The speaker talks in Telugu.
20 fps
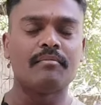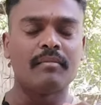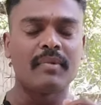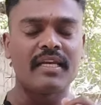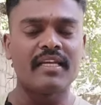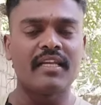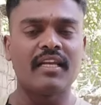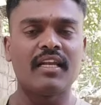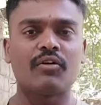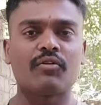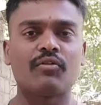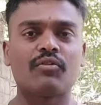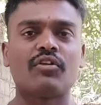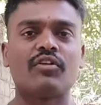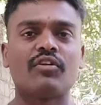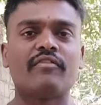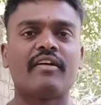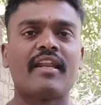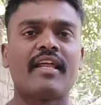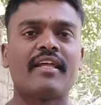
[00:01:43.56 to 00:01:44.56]
మహిళకు
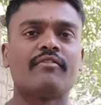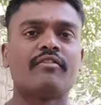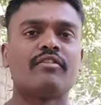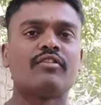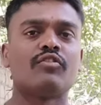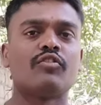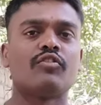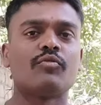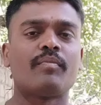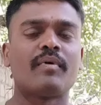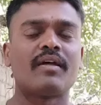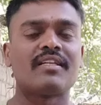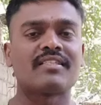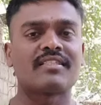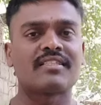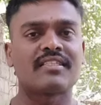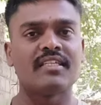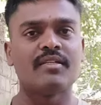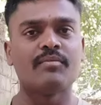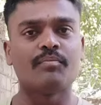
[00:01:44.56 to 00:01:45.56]
రెండు వేల ఐదు వందల రూపాయల
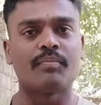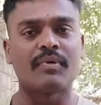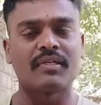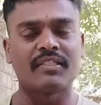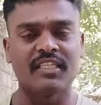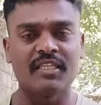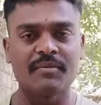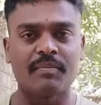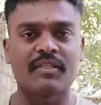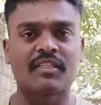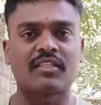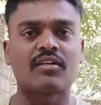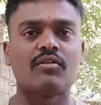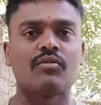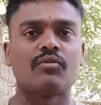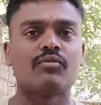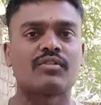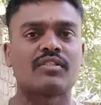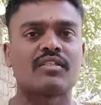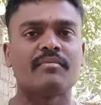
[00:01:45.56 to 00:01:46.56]
స్కీమ్ ఈ
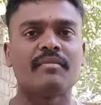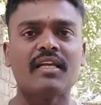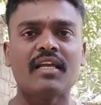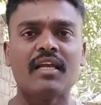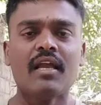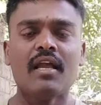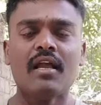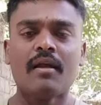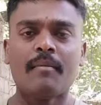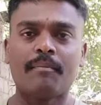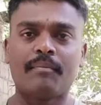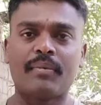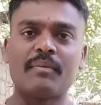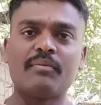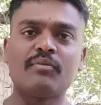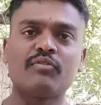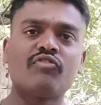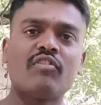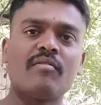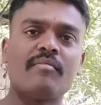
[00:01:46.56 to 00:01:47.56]
పథకం కోసమే
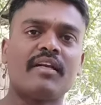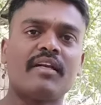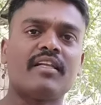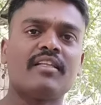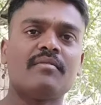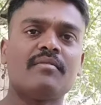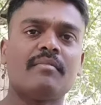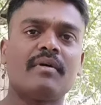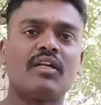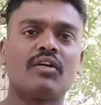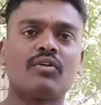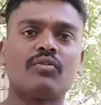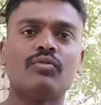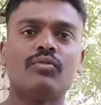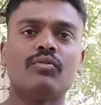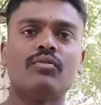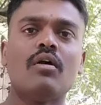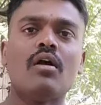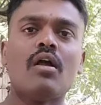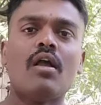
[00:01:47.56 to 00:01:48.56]
ప్రభుత్వం అనేది మనకు
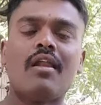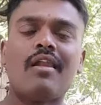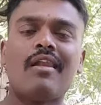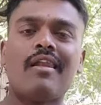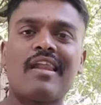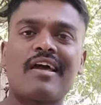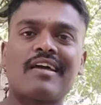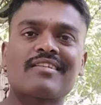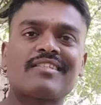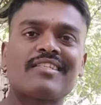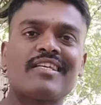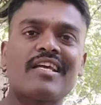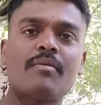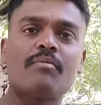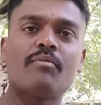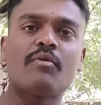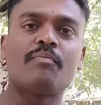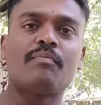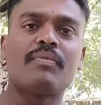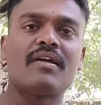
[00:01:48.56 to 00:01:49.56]
లక్ష
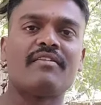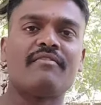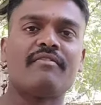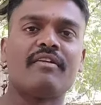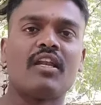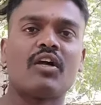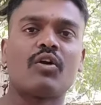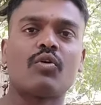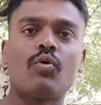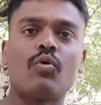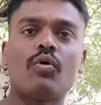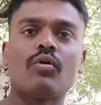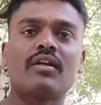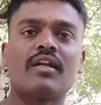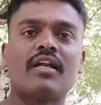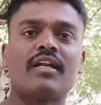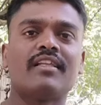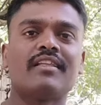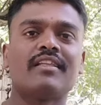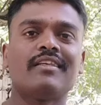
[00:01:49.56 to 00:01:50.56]
ముప్పై వేల
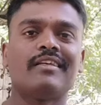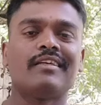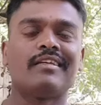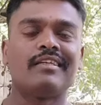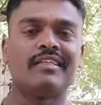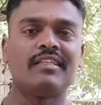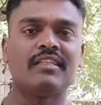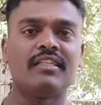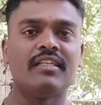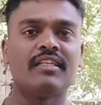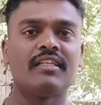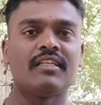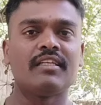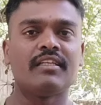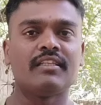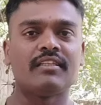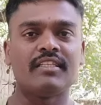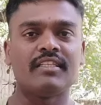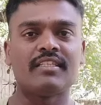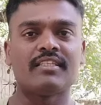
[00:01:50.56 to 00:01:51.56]
కోట్లు అనేది ఈ
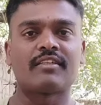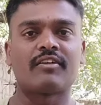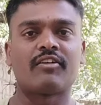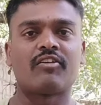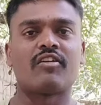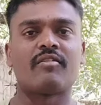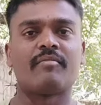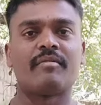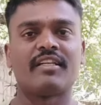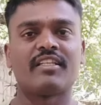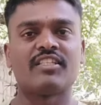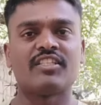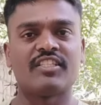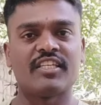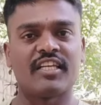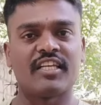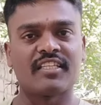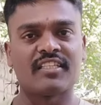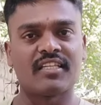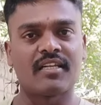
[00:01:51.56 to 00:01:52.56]
దీనికి తీసుకురావడం అనేది
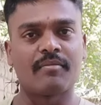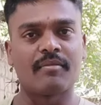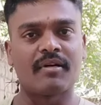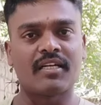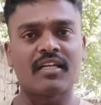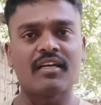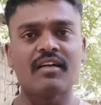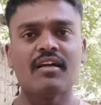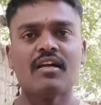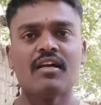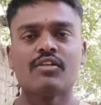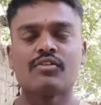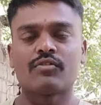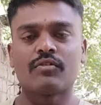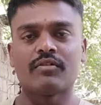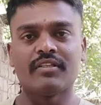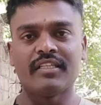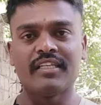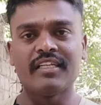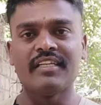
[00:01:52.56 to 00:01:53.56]
జరిగిందనమాట
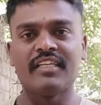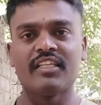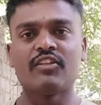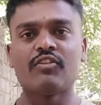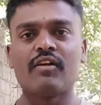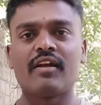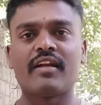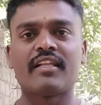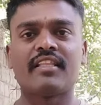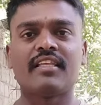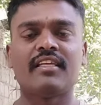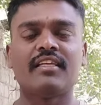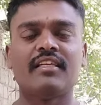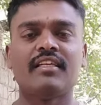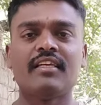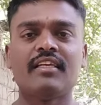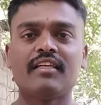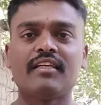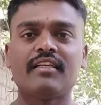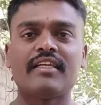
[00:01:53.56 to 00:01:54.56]
సో ఈ నిధులు అనేది
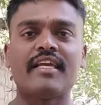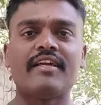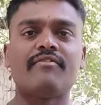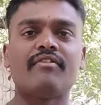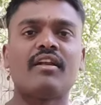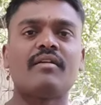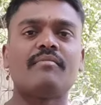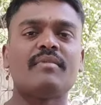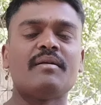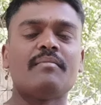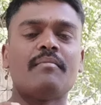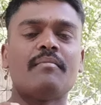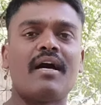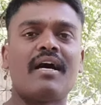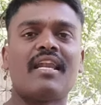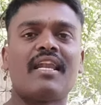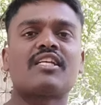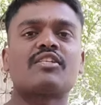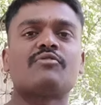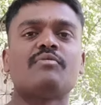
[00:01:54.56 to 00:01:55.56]
ఈ కేవలం ఈ
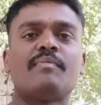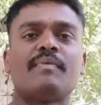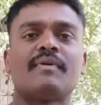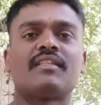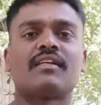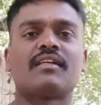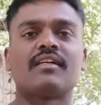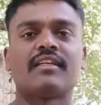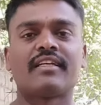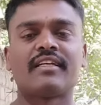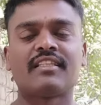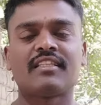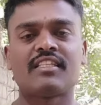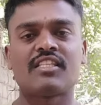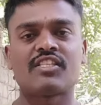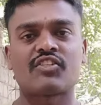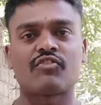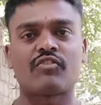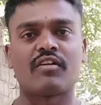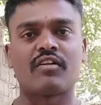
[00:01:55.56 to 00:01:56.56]
మహాలక్ష్మి పథకానికే
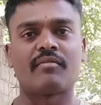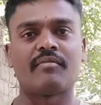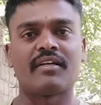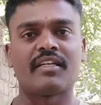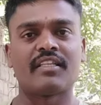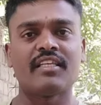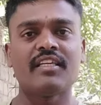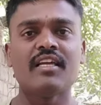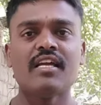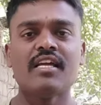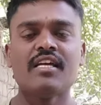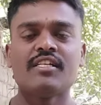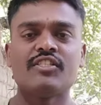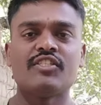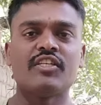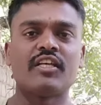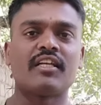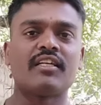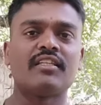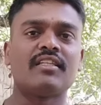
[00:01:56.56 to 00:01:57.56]
తీసుకురావడం అనేది
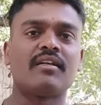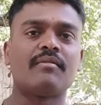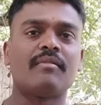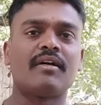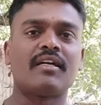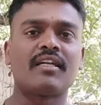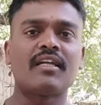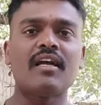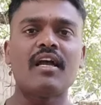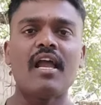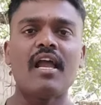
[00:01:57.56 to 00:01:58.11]
జరిగిందనమాట